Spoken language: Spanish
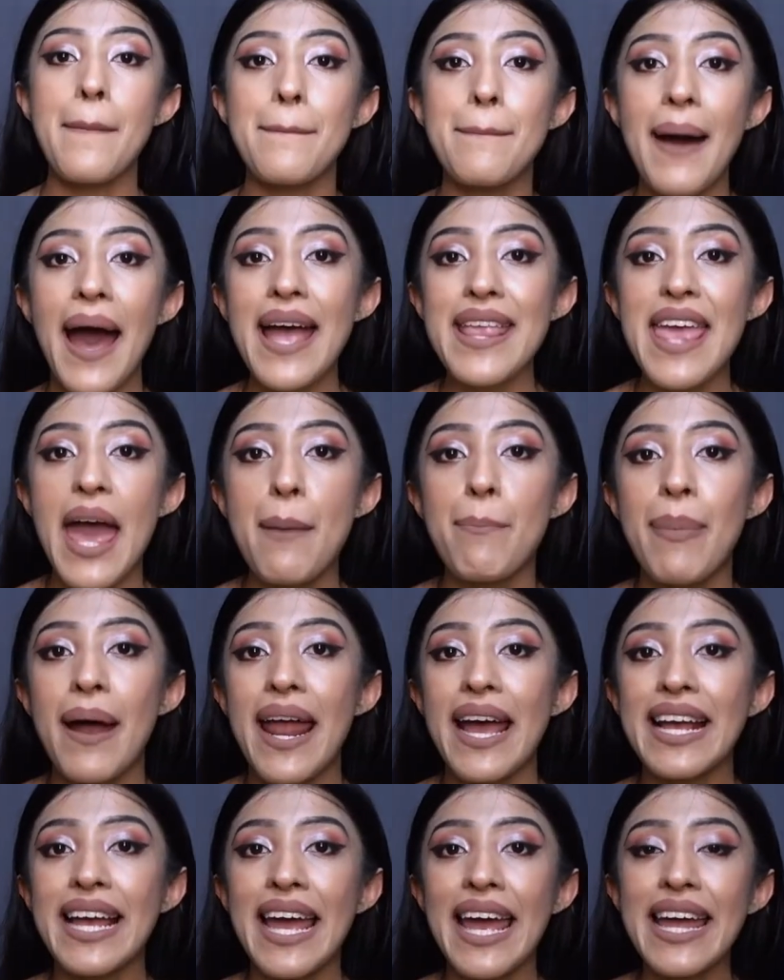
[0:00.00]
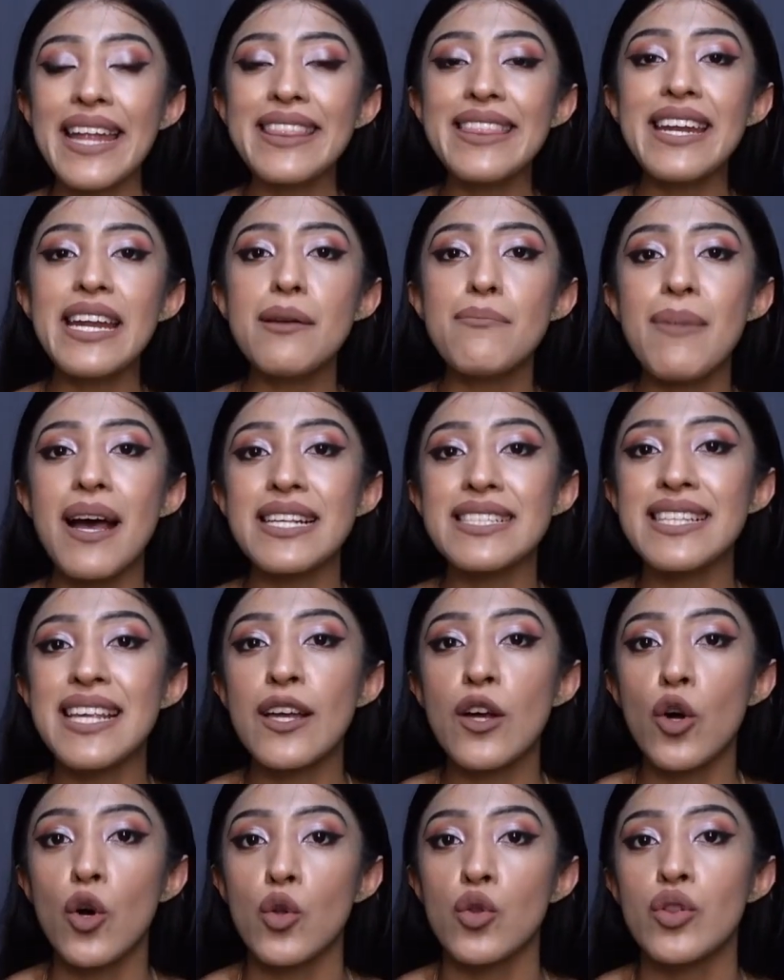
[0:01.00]
Vaya, para que entren más
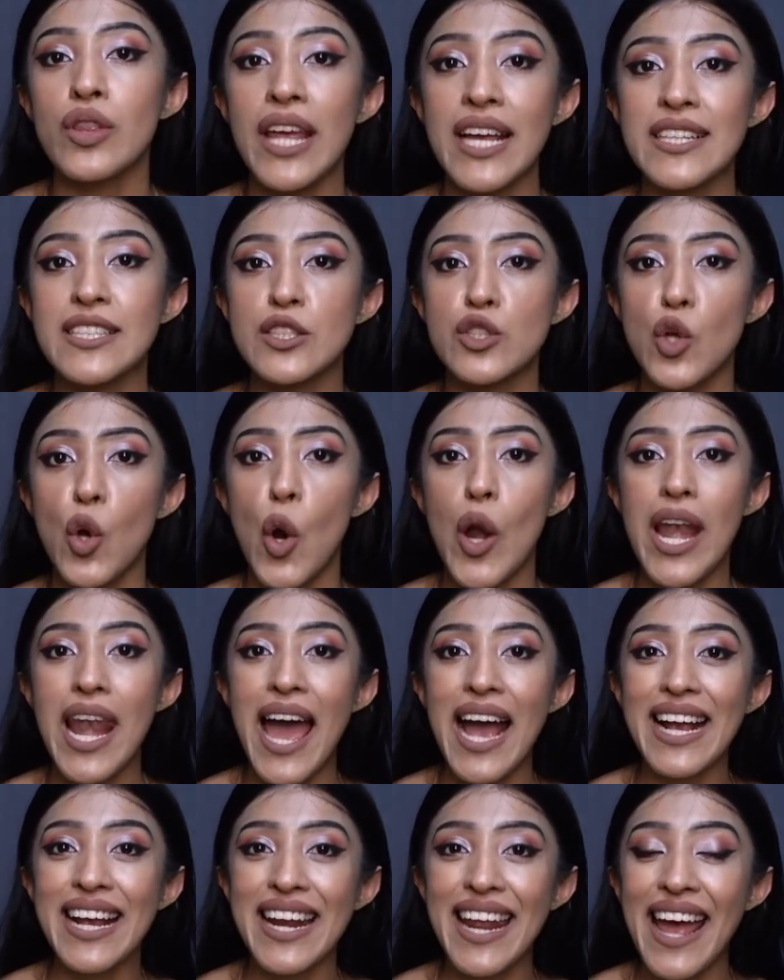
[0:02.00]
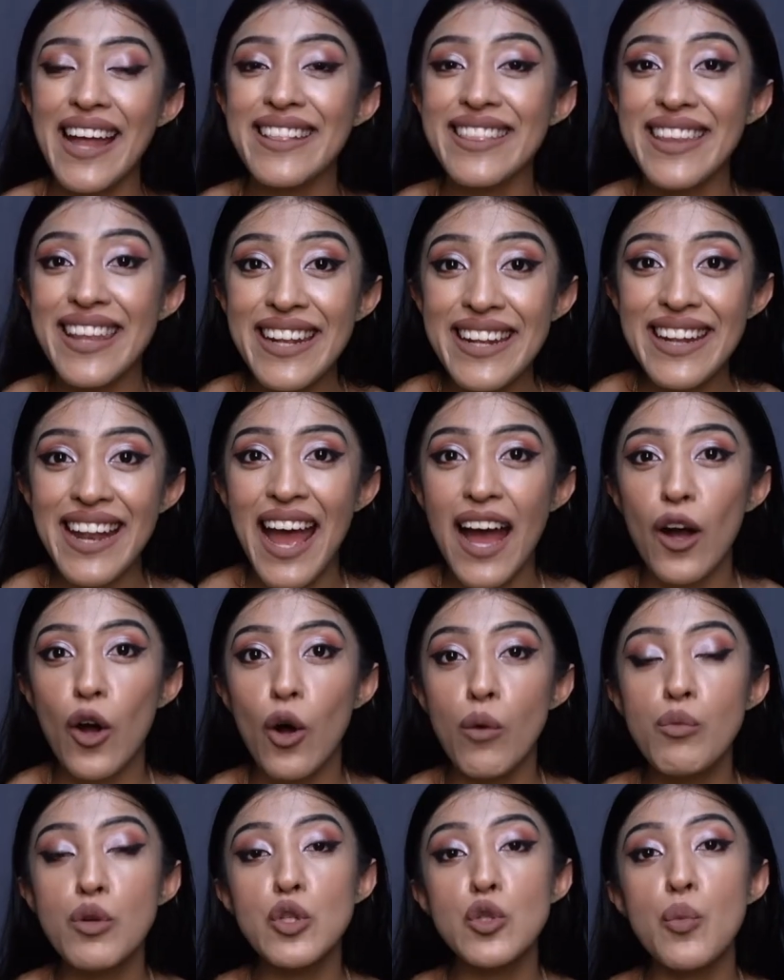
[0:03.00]
en contexto, la creatina
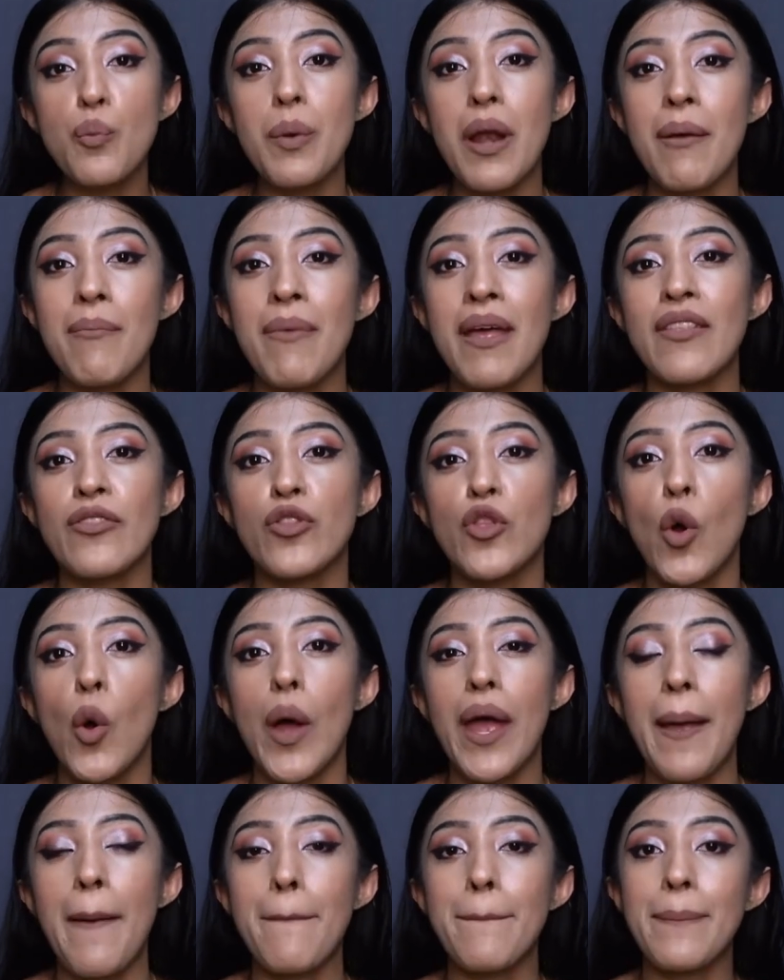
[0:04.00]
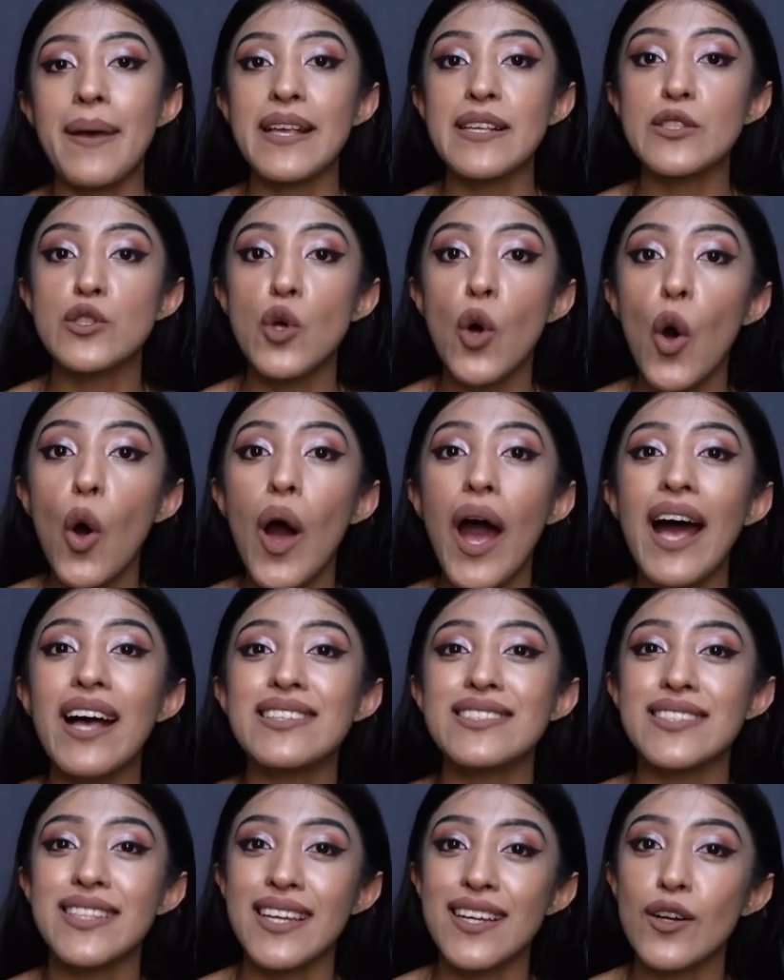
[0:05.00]
como suplemento empezó
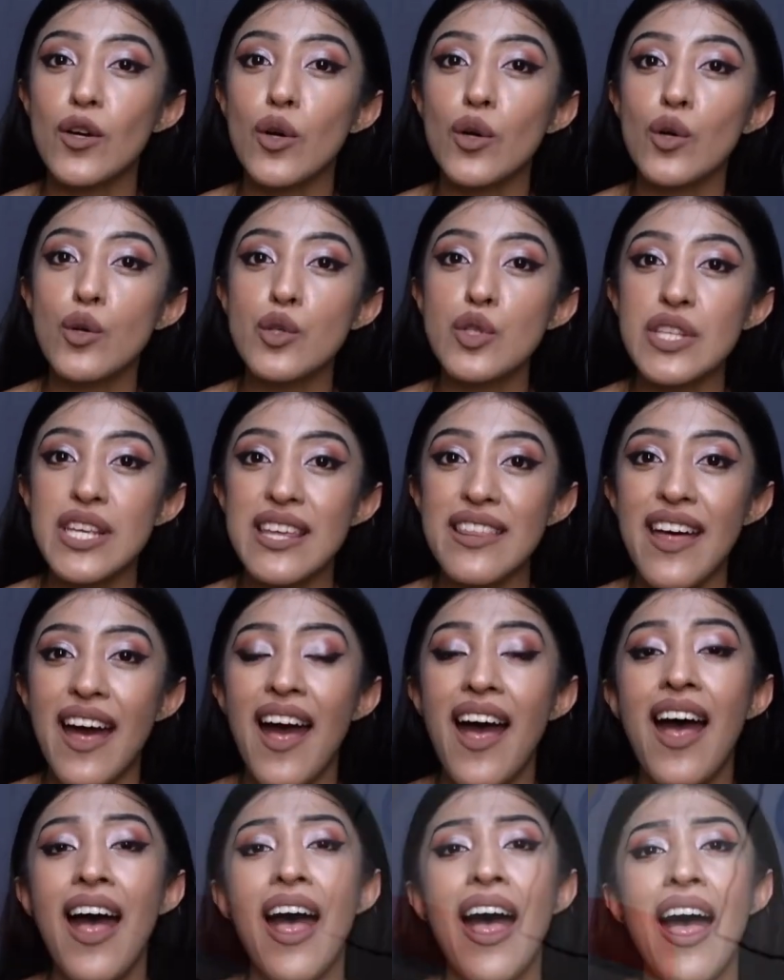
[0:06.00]
a ser conocida